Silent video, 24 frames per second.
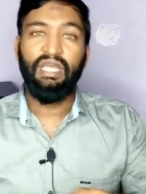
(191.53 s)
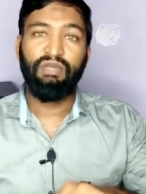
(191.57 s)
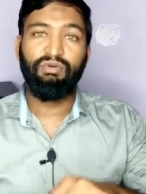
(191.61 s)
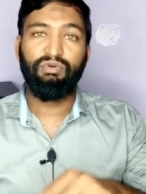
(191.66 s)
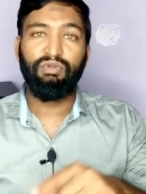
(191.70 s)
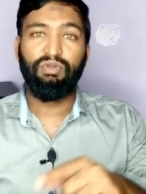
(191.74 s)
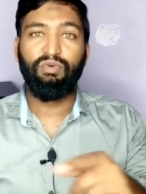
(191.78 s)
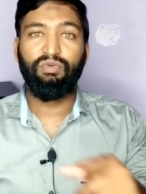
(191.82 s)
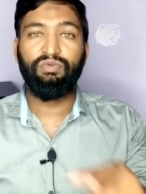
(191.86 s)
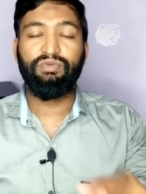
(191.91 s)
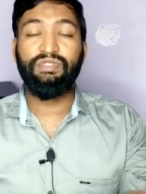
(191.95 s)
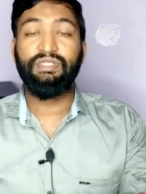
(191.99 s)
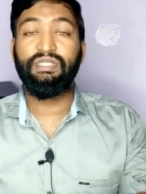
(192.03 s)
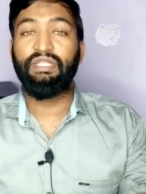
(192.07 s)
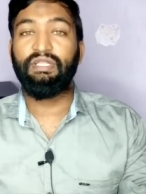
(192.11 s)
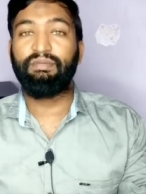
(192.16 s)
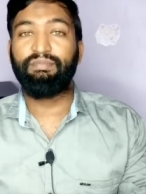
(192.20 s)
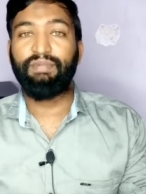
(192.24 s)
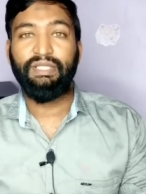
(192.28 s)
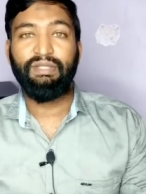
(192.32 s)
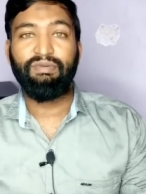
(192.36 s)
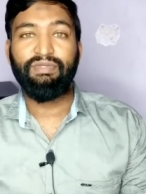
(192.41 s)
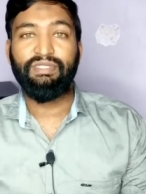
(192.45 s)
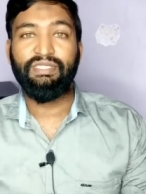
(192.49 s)
இவர் ஒரு
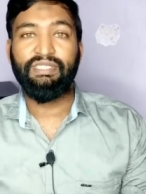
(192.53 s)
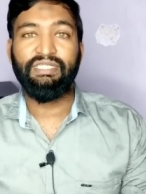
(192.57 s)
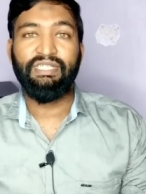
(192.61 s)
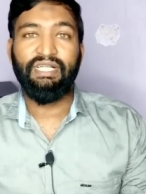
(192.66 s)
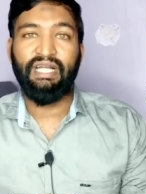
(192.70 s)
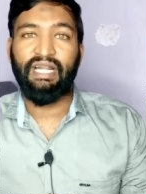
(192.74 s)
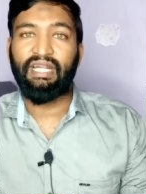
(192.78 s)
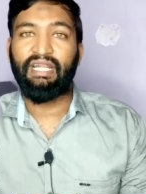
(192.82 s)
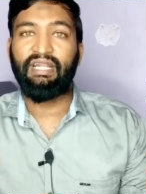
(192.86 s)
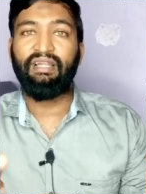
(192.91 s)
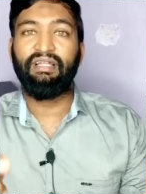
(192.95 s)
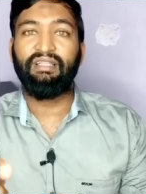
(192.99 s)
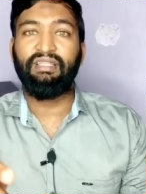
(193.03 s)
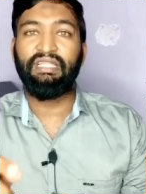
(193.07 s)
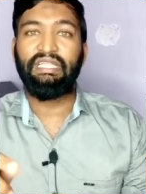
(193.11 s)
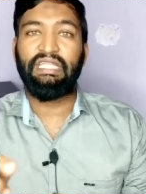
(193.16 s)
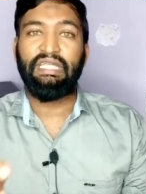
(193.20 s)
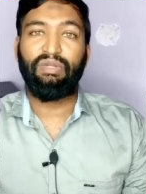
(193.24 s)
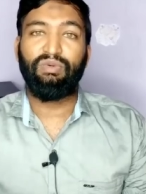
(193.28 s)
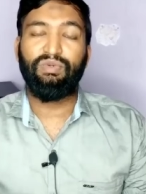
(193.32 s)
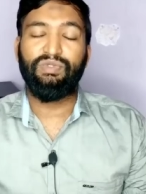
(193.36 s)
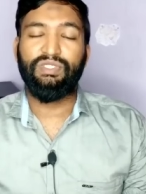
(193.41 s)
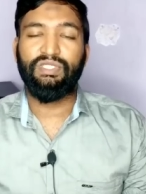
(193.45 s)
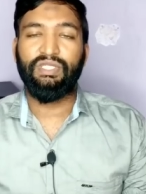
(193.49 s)
விஷயத்தை பதிவு செஞ்சு கண்டனத்தை
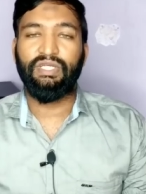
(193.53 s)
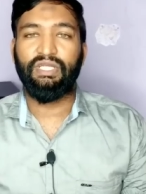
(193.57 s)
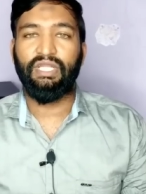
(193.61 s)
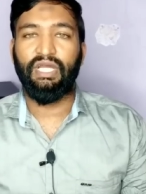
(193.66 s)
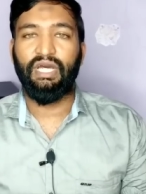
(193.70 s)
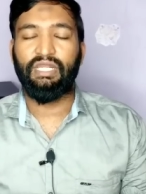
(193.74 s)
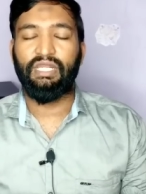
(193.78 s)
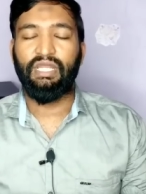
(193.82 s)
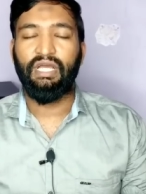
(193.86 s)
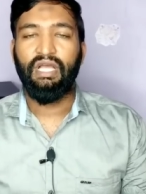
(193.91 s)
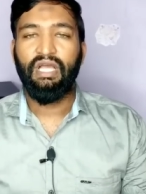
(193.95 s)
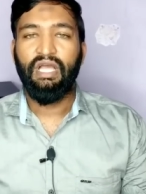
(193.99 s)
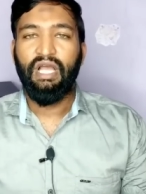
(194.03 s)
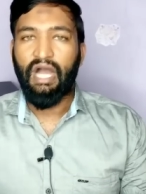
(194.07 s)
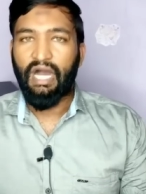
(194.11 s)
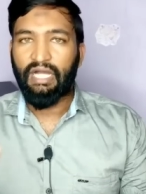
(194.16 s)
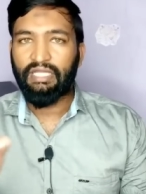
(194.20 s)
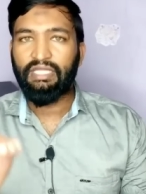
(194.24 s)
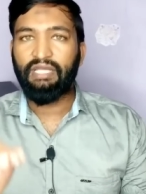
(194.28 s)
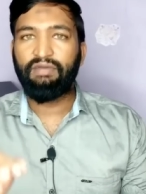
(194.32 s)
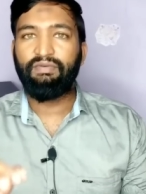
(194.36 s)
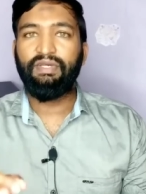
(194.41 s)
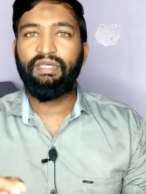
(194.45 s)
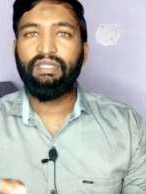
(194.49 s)
தெரிவிச்சிருக்கிறார்
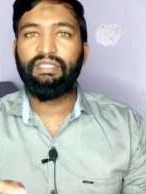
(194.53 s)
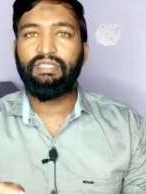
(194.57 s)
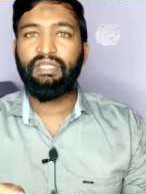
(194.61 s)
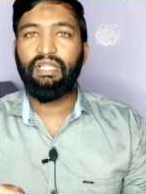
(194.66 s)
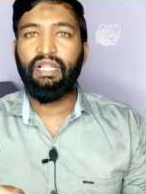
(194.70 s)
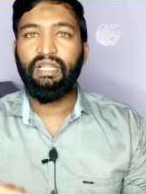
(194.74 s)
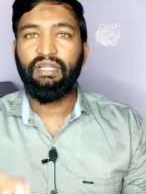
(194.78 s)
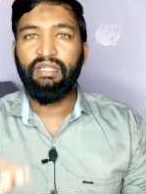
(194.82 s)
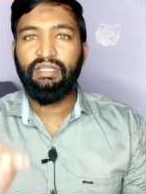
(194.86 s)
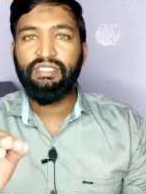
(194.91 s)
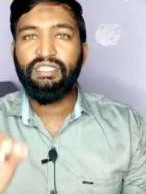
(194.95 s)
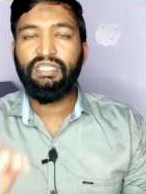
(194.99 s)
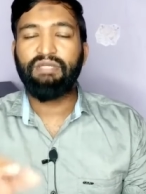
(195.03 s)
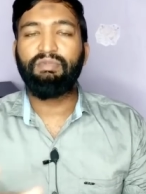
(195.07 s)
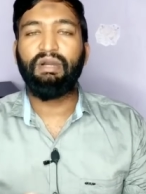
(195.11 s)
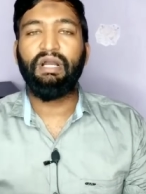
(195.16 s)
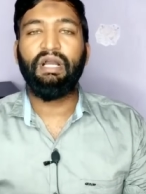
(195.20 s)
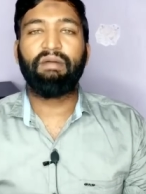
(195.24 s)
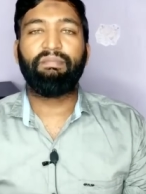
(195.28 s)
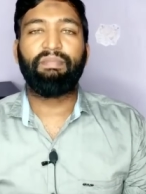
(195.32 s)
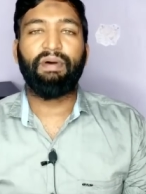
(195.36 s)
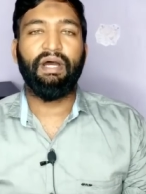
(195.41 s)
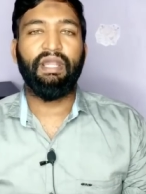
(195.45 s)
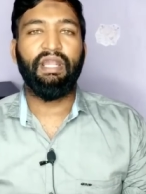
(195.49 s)
அந்த விதத்தில்
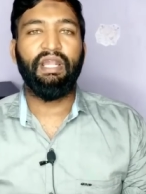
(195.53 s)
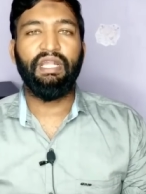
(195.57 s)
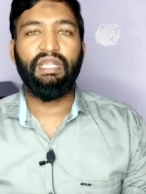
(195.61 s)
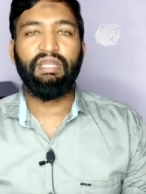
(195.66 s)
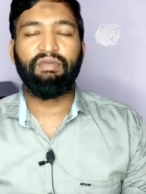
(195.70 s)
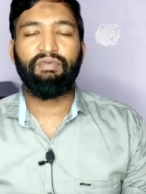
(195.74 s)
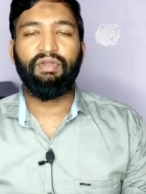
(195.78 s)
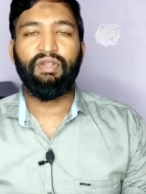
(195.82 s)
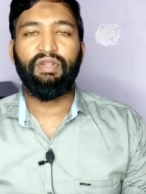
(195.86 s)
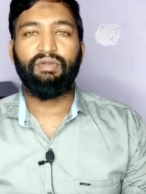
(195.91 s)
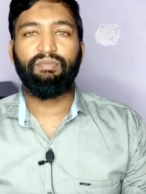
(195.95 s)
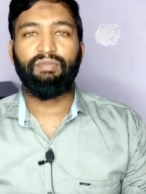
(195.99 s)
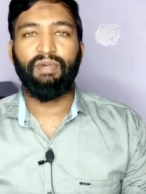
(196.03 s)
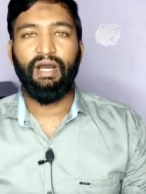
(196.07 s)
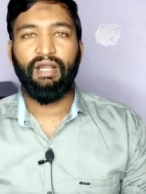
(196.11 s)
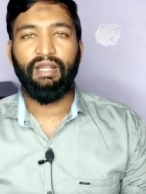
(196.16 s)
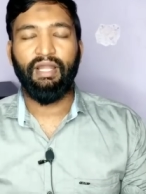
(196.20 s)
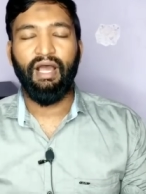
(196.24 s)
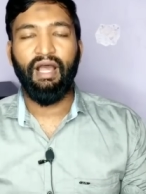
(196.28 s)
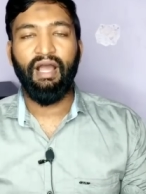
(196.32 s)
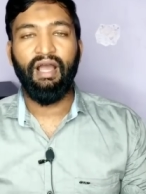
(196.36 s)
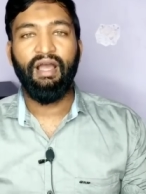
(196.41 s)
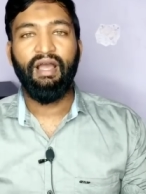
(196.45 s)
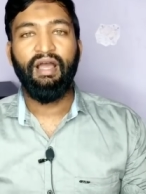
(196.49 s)
நிச்சயமாக பாராட்ட வேண்டும்
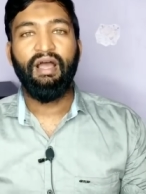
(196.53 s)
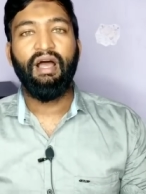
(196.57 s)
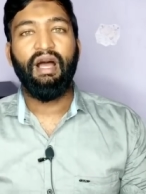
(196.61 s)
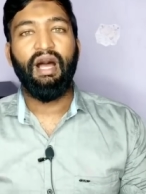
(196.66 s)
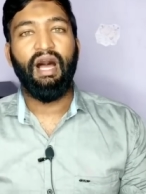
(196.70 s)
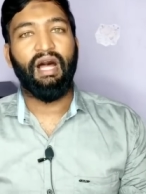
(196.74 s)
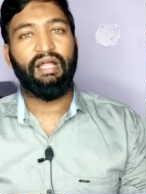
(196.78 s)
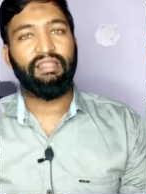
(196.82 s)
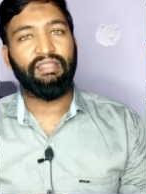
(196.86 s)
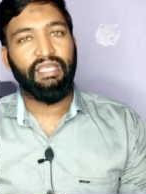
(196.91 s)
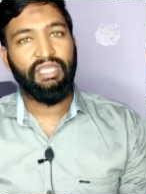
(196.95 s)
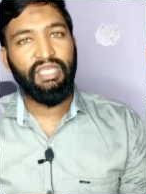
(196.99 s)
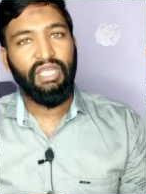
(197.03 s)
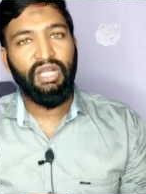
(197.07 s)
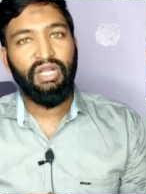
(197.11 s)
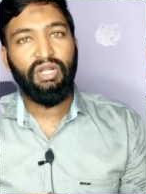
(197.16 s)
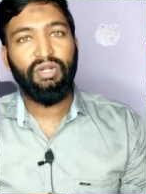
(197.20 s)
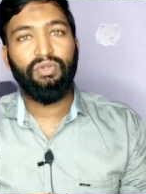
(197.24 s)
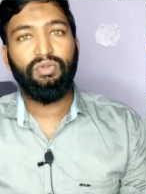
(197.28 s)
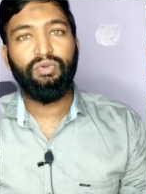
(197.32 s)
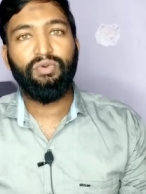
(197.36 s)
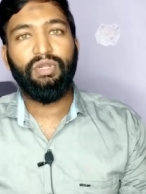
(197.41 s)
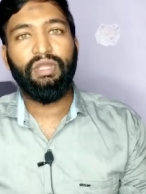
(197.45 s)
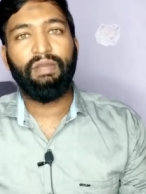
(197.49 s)
ஆனால் அந்த
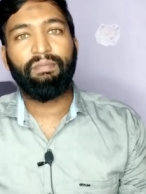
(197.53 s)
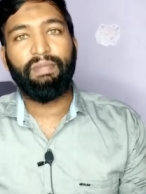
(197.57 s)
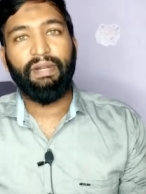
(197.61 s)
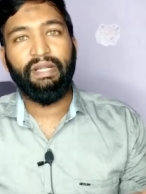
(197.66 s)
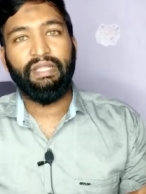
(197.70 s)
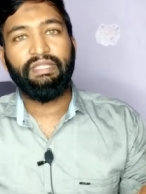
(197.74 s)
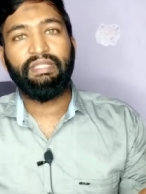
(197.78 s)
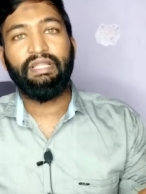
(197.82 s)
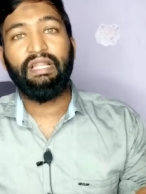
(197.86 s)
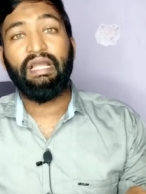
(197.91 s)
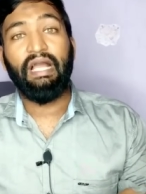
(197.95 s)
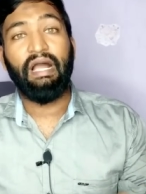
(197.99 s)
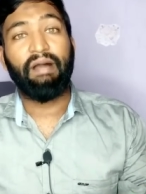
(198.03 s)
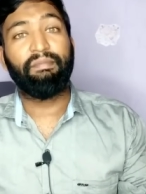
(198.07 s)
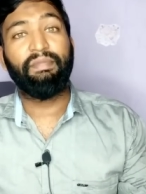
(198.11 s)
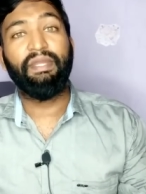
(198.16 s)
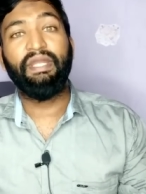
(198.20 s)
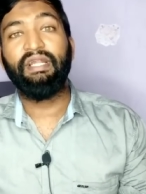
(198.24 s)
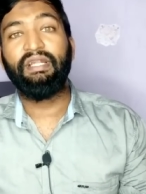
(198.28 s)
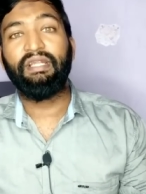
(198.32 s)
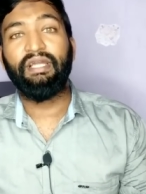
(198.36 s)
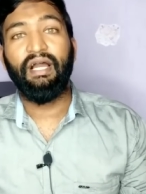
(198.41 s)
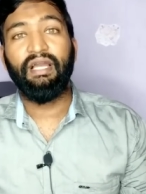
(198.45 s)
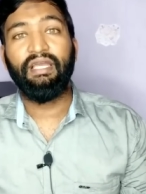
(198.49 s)
இயக்குனருடைய படத்தில்
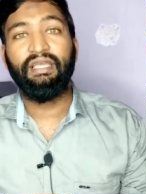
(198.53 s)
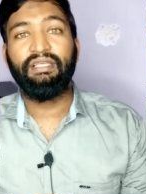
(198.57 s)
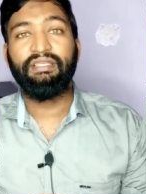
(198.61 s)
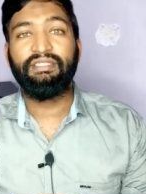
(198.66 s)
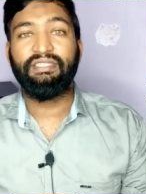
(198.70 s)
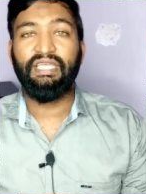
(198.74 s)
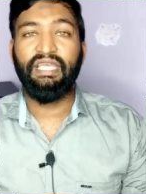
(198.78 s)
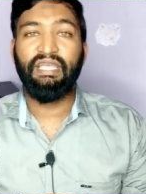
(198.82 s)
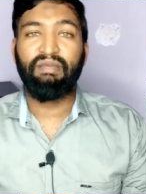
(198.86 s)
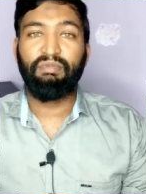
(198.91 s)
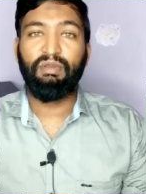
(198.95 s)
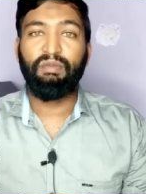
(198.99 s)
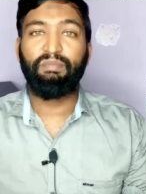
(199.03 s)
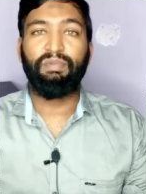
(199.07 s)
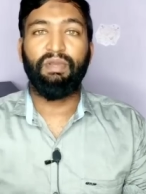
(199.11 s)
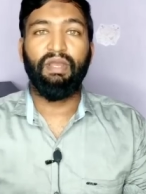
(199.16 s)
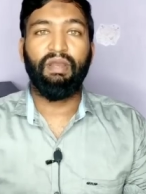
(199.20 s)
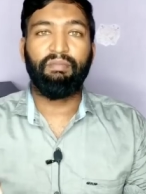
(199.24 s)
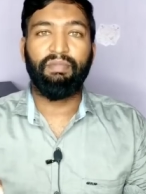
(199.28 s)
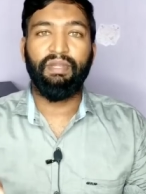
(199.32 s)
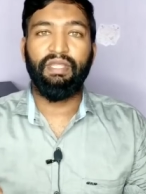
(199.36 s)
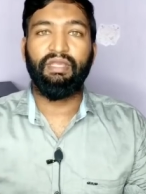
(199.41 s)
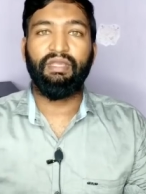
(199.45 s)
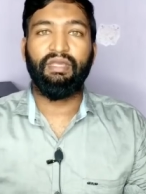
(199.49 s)
கம்மிட்டாக
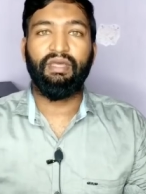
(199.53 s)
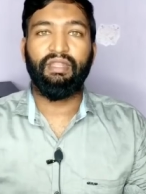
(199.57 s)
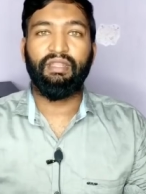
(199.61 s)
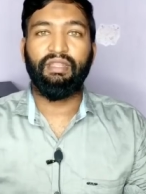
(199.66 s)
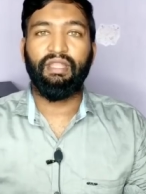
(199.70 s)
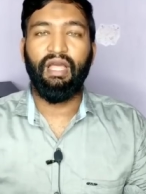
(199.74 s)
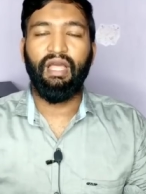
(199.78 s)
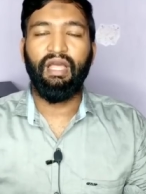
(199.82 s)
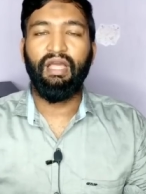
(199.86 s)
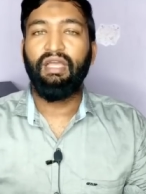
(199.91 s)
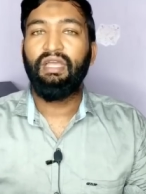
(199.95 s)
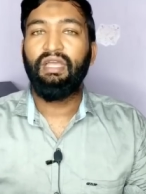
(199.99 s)
இசையமைப்பேன் அப்படிங்கிறத